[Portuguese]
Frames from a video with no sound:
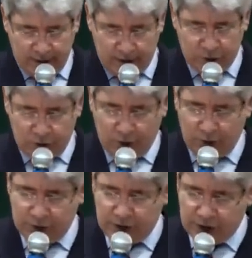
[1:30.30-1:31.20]
Que isso não
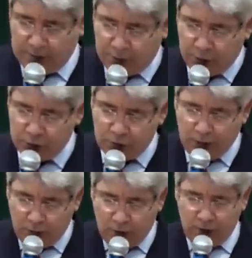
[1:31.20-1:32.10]
lhe seja posto
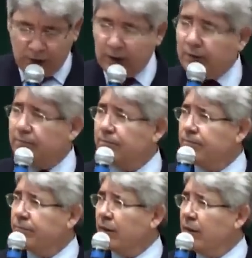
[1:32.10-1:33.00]
em conta
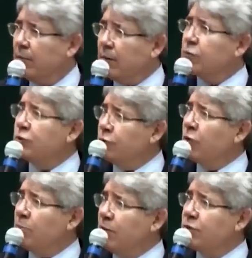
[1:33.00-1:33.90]
mas o
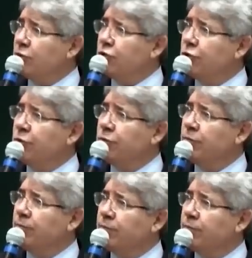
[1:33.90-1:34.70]
Senhor me assistiu,